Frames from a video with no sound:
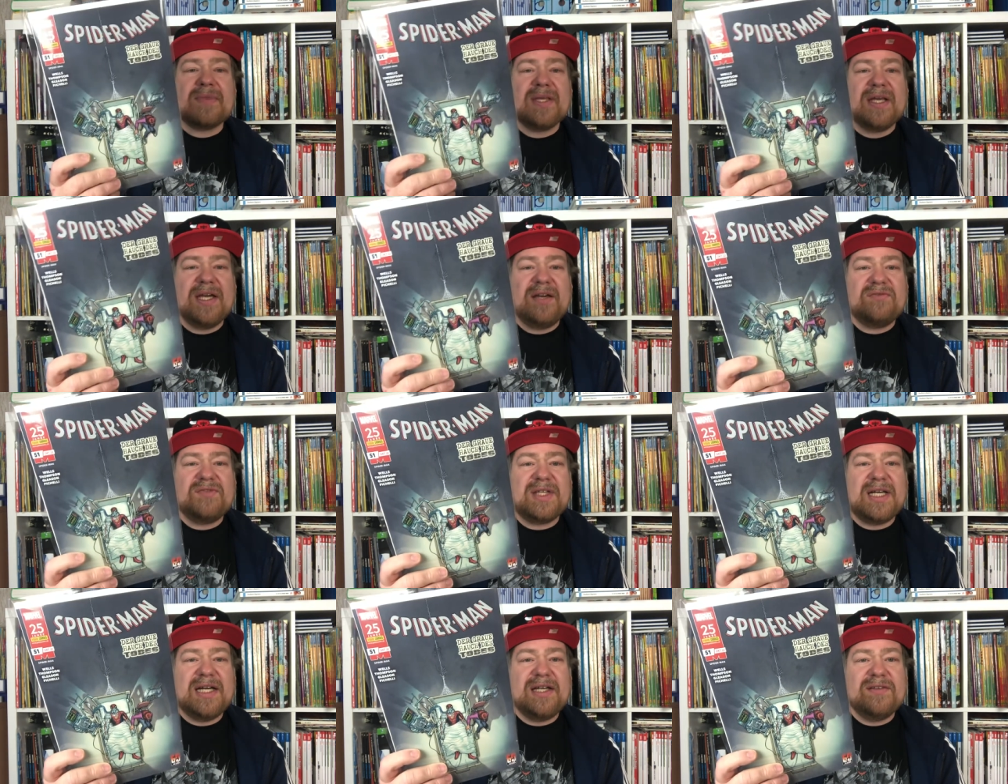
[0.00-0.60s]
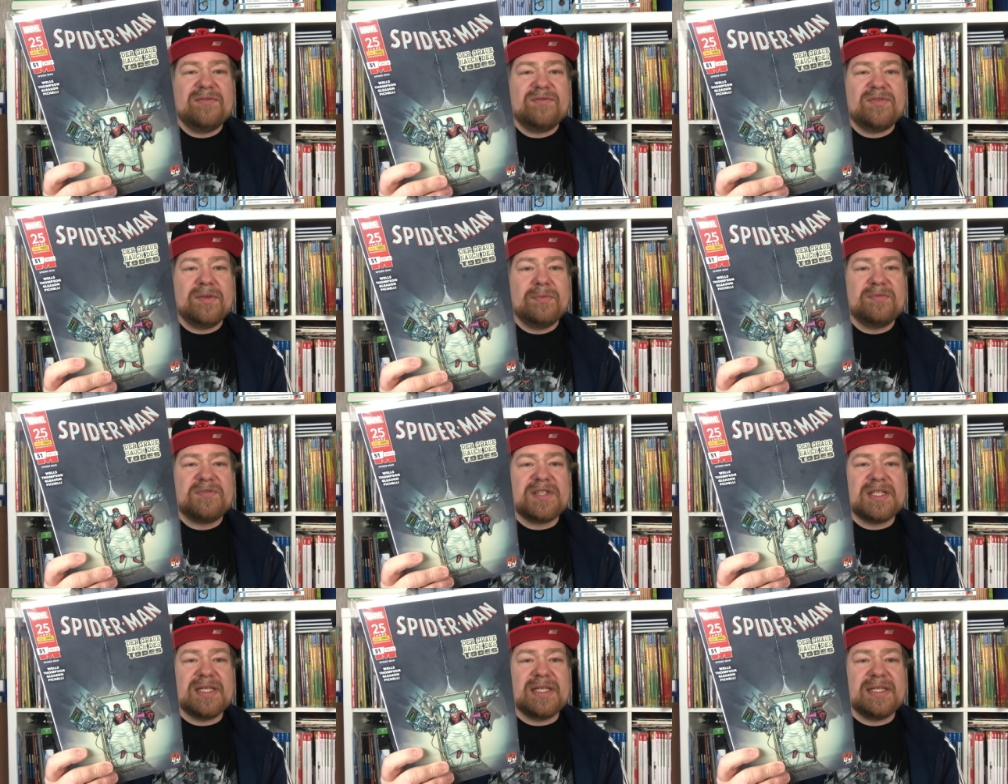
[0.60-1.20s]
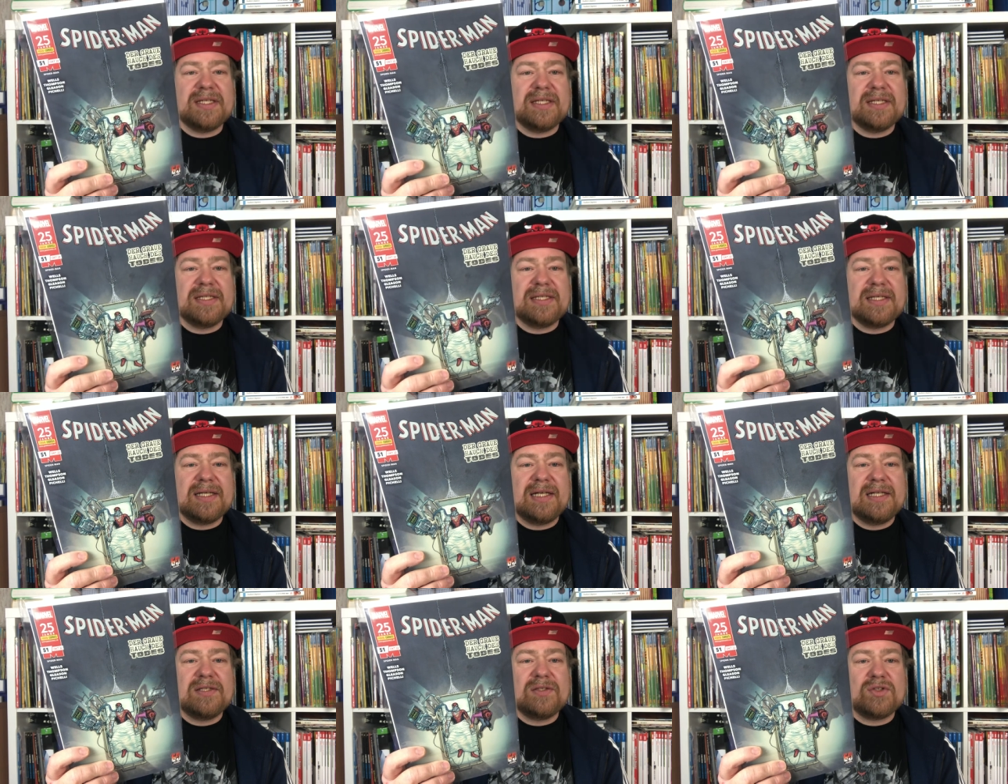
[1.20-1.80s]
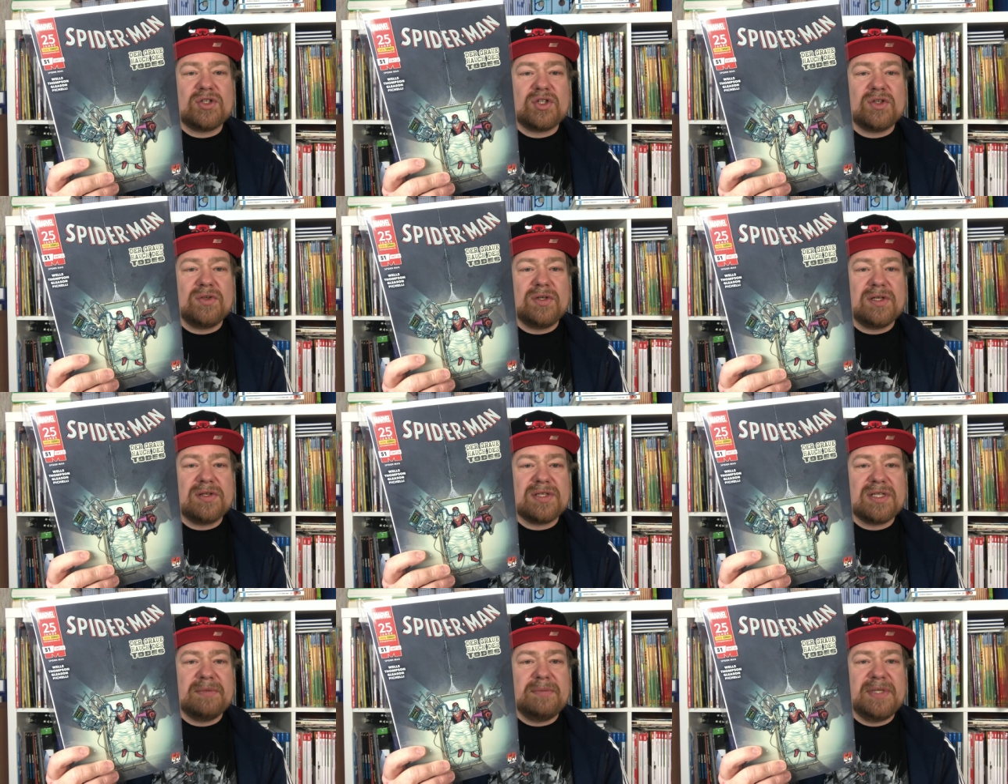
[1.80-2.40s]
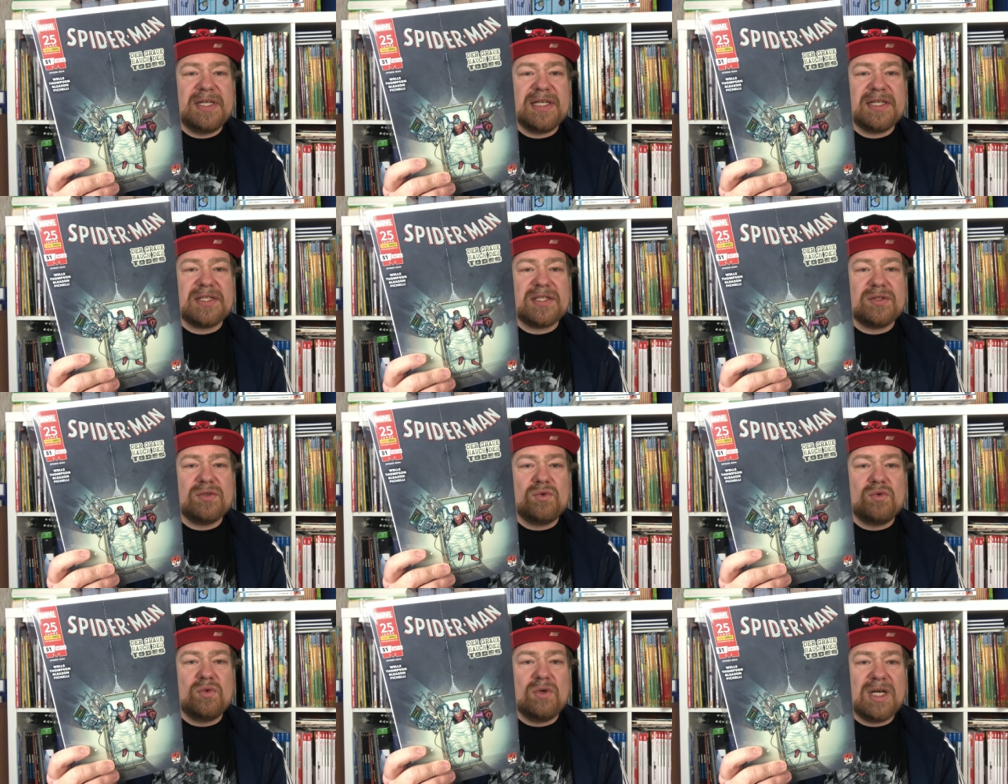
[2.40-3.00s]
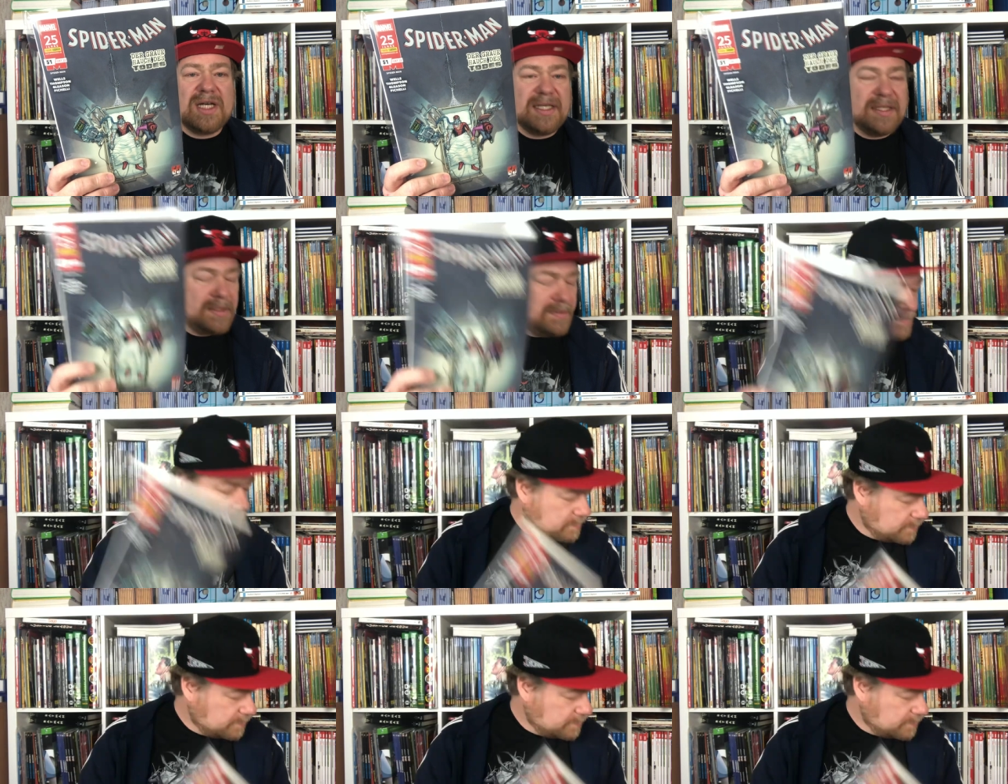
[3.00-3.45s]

Heft 51 ist also schon aus dem nächsten Run,